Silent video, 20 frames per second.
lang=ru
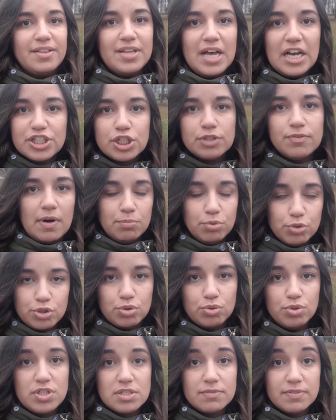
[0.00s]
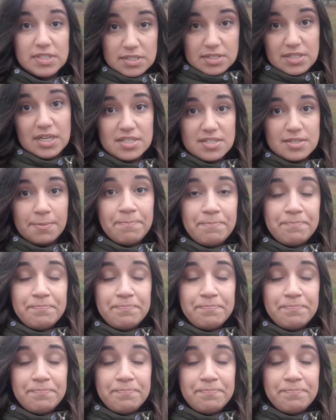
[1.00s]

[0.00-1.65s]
нашего обустройства здесь.